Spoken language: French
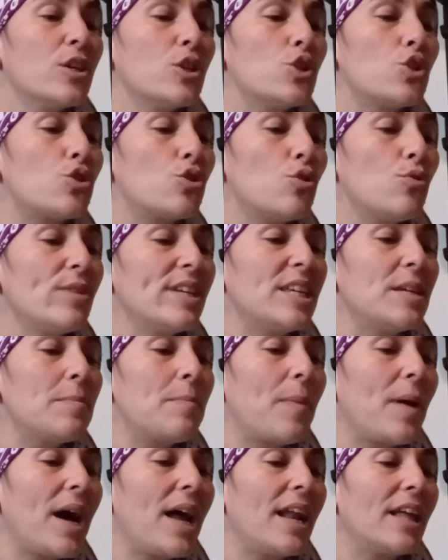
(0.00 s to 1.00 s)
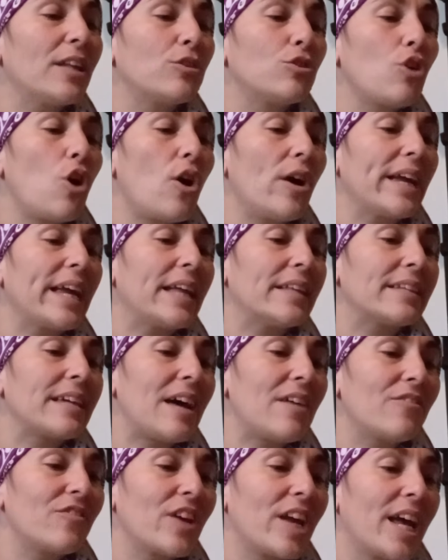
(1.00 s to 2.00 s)
Celui qui parle à tort et à
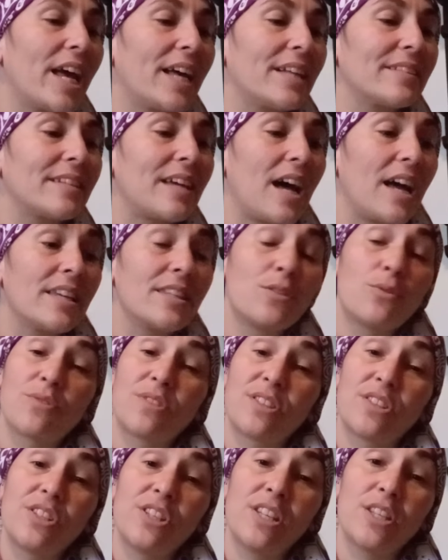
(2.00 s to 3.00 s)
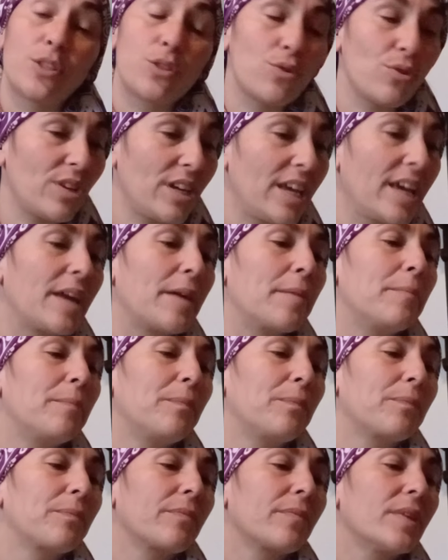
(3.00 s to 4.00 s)
travers trahit aussi les secrets.
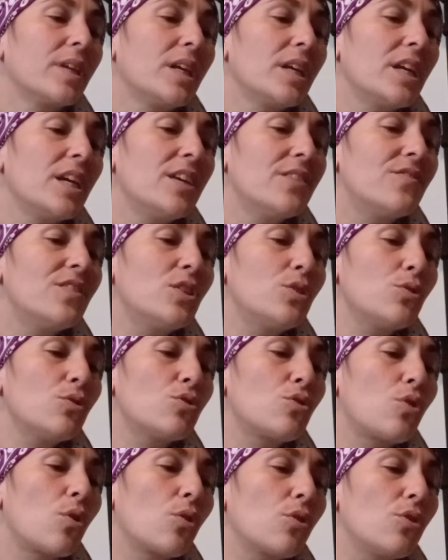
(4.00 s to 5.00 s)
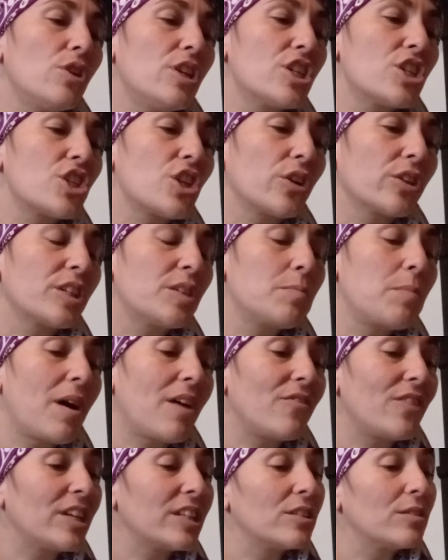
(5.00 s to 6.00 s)
Évite donc les gens qui
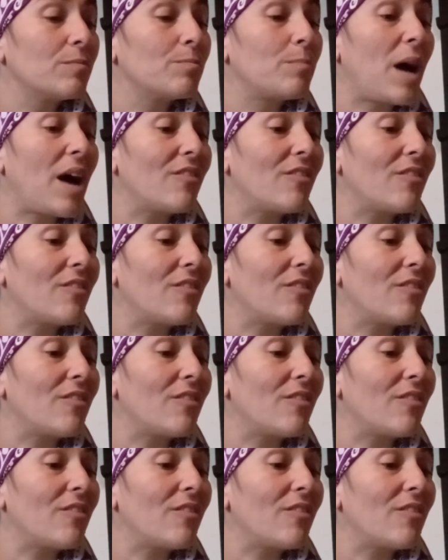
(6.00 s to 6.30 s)
bavardent,